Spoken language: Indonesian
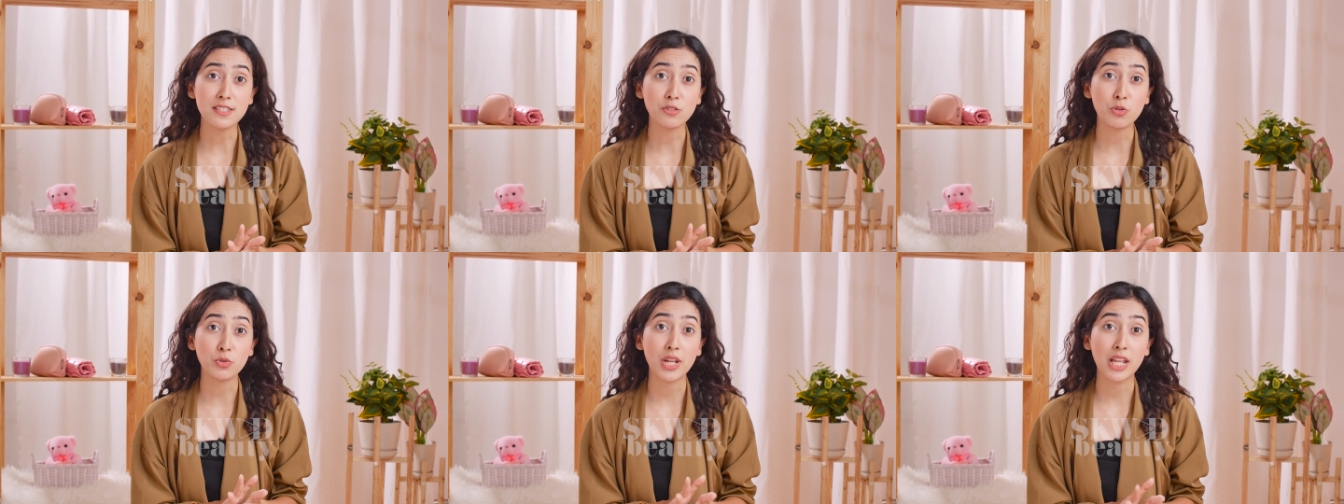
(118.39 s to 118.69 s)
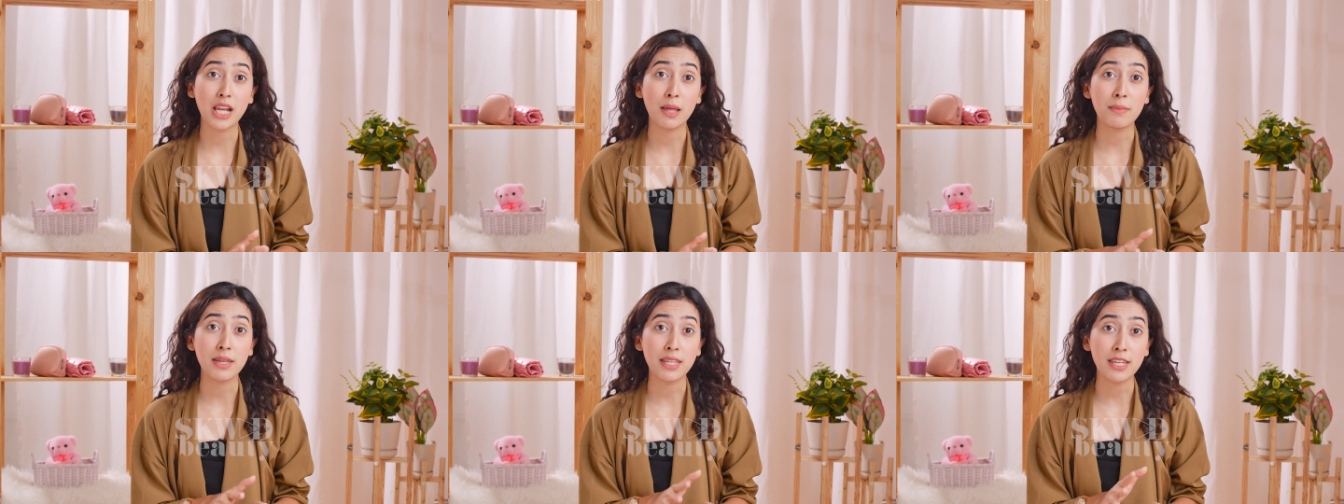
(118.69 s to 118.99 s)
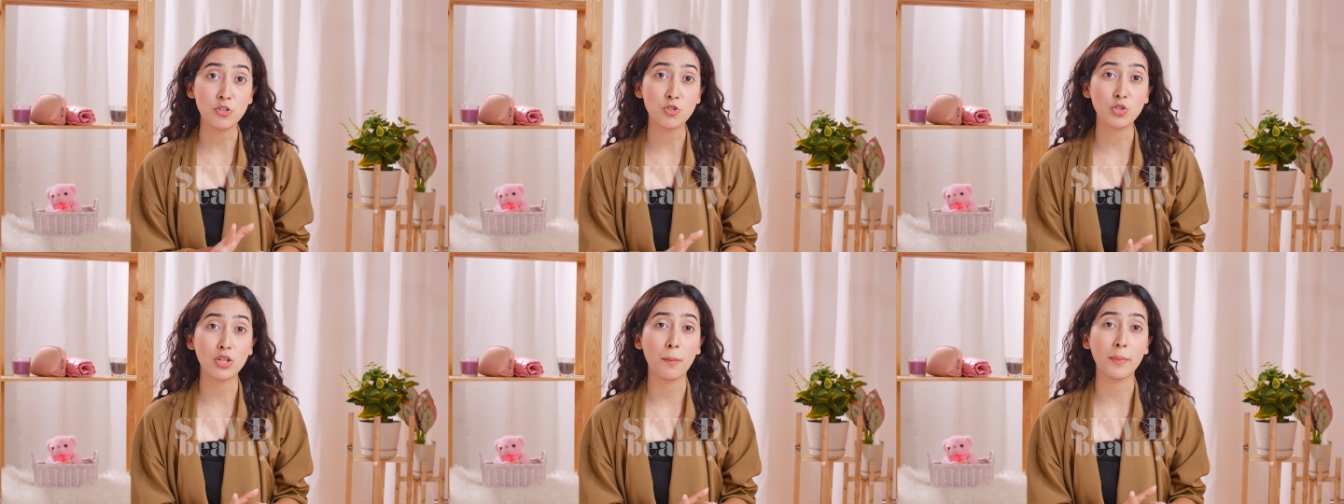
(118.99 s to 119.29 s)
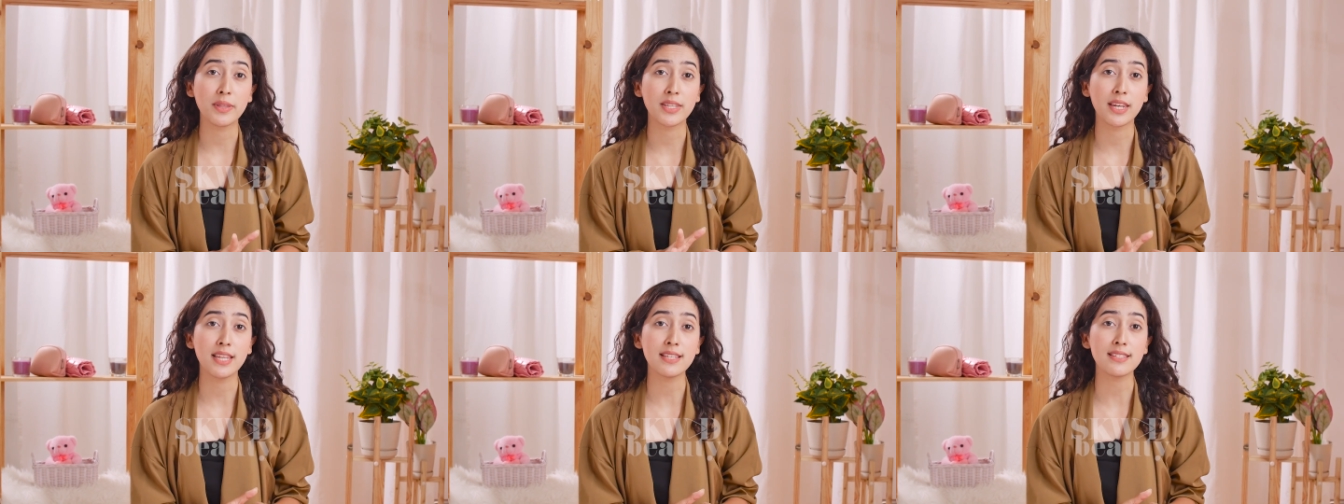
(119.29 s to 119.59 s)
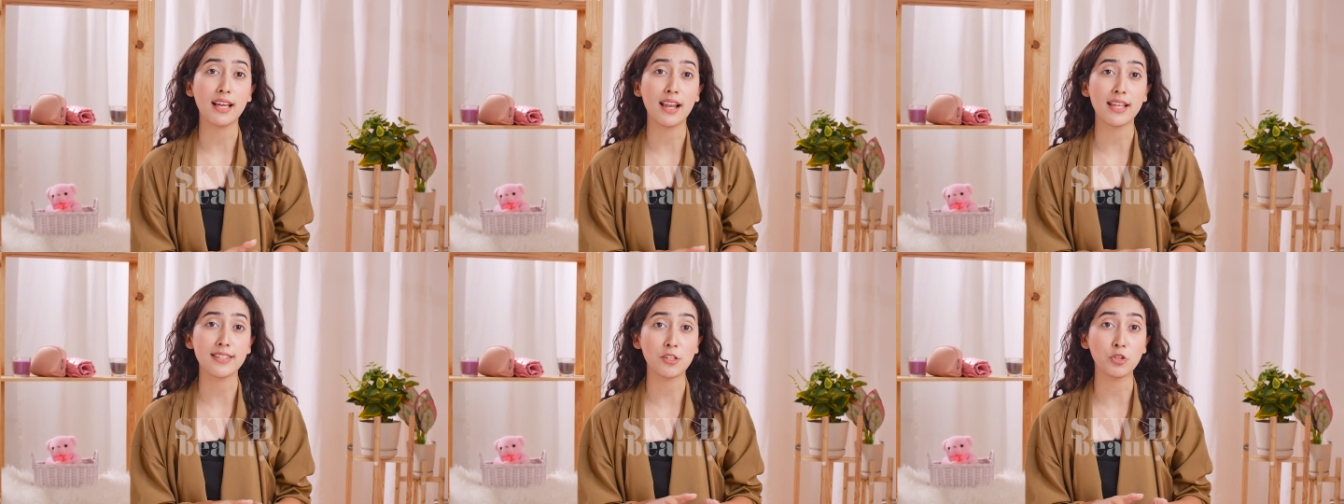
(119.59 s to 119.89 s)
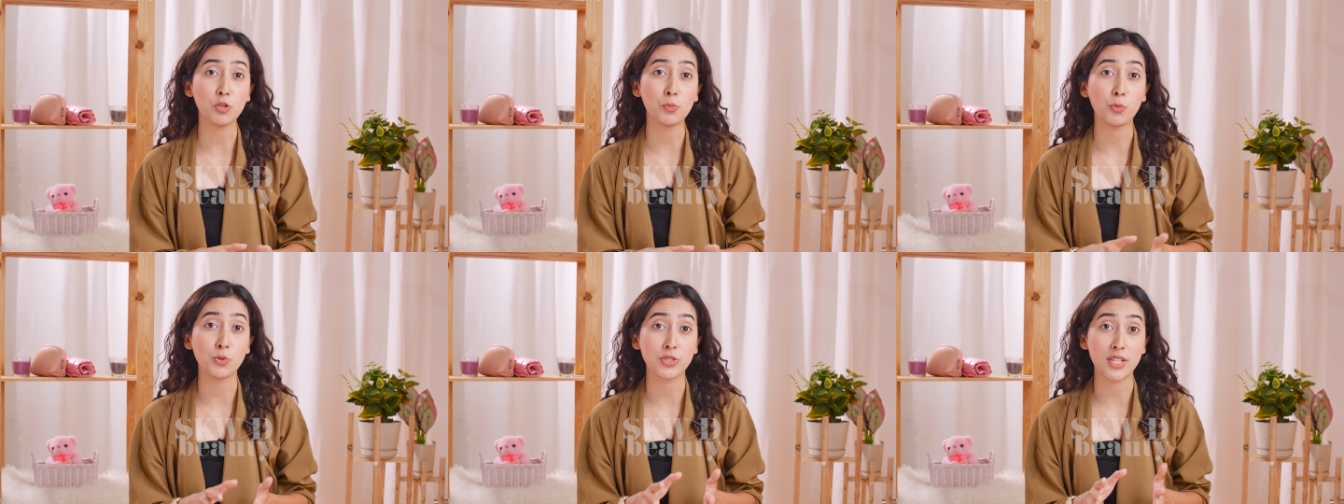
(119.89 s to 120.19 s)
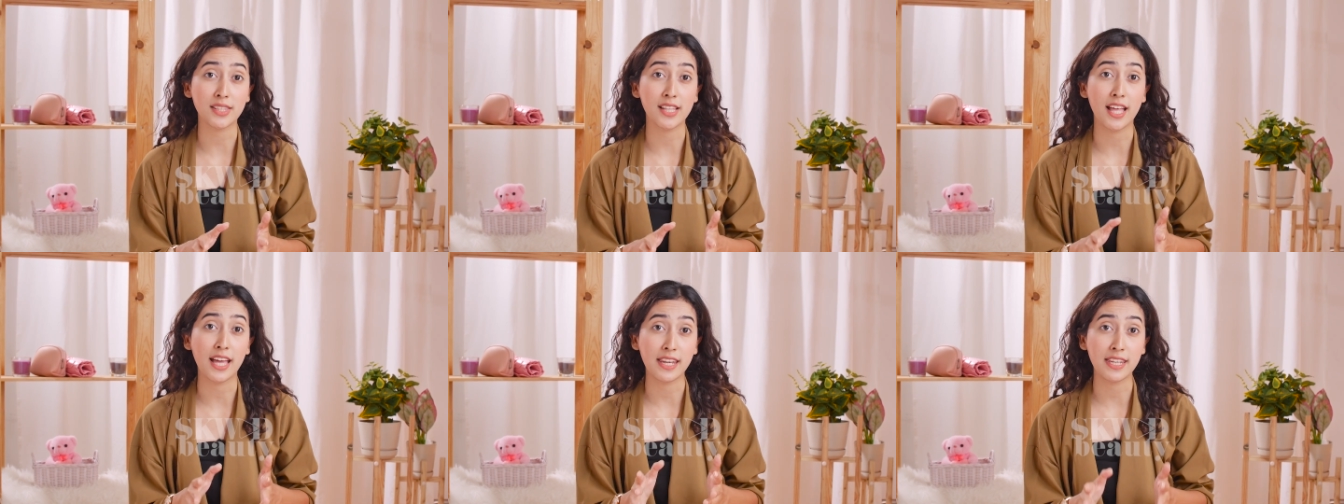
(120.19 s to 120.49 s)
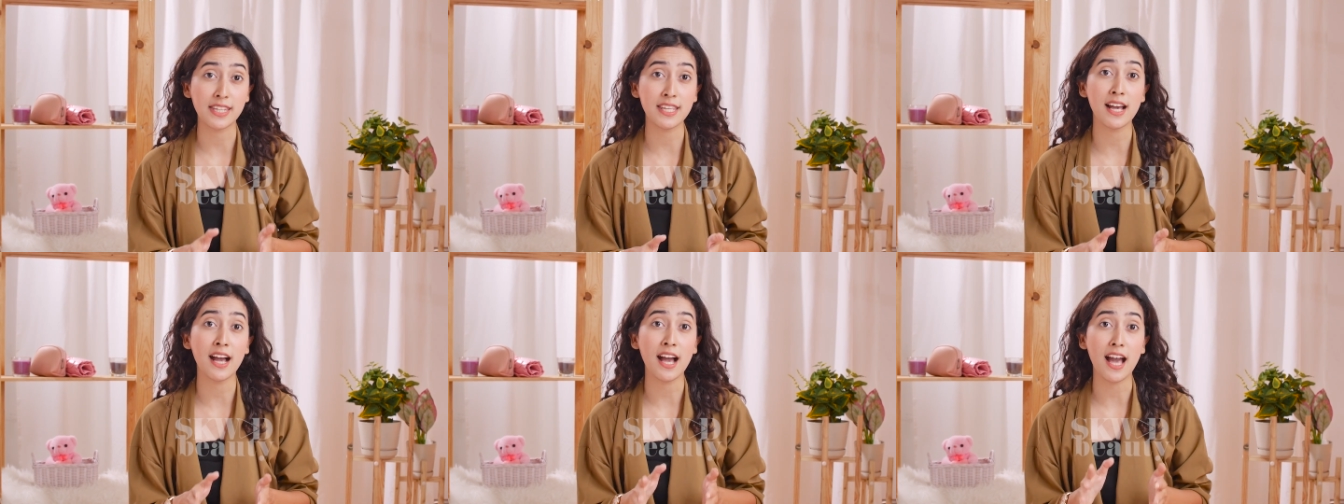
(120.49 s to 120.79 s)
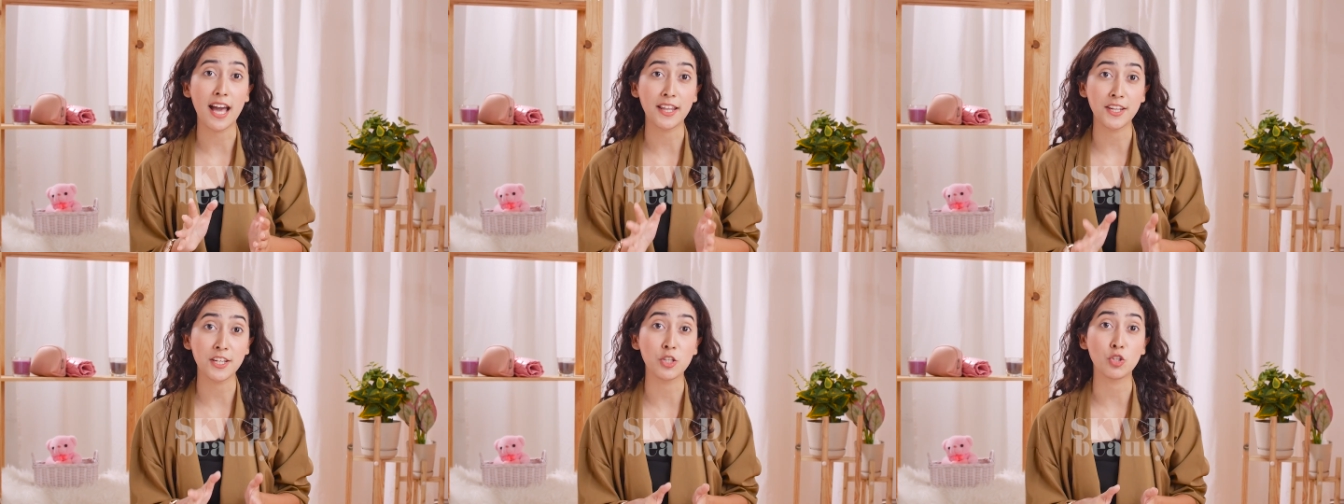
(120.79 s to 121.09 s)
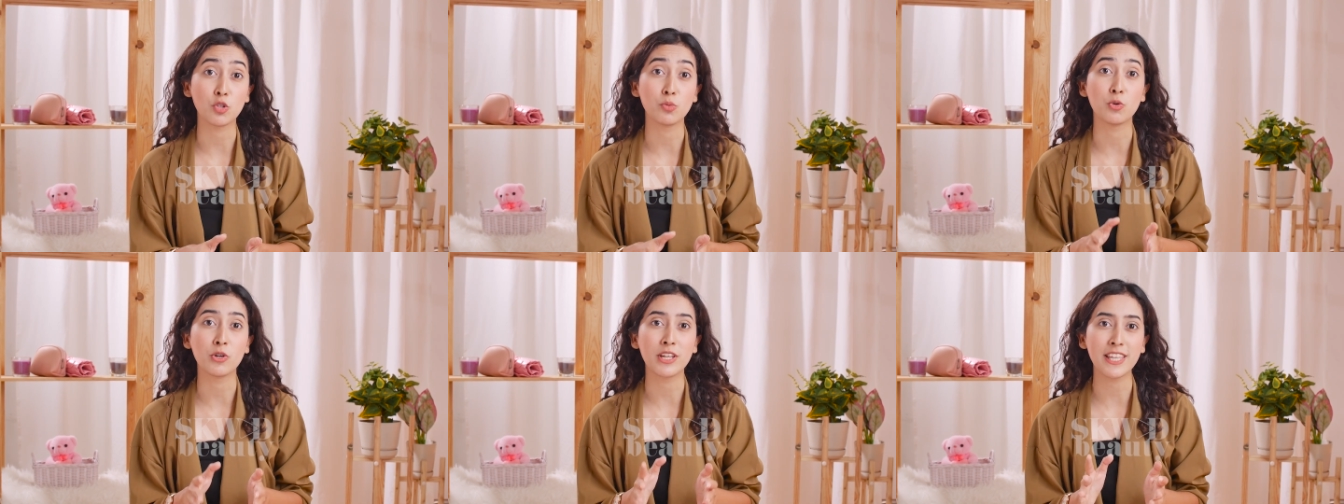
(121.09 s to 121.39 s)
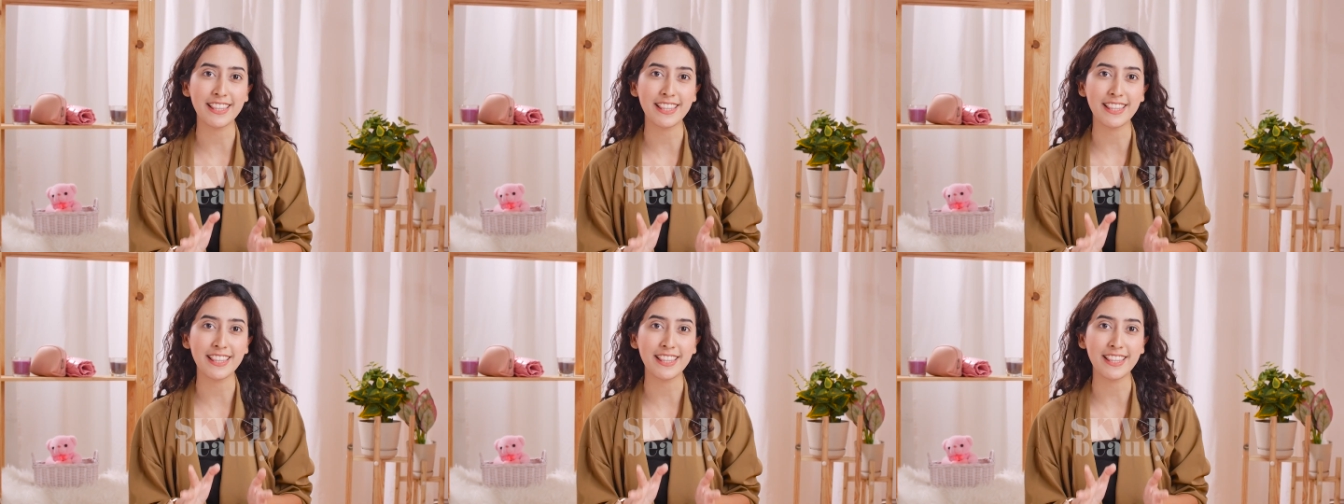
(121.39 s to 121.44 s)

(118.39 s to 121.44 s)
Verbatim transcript: siku dalam ini juga menjadi salah satu pusat nadi yang ada di tubuh